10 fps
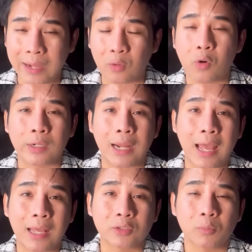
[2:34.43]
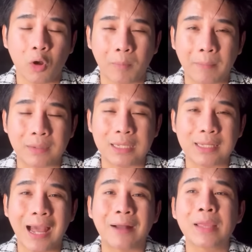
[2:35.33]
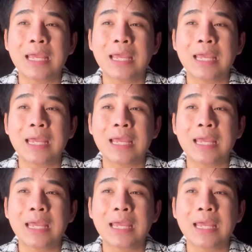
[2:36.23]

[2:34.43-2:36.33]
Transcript: นคนนะ ต้องบอกแบบนี้ครับ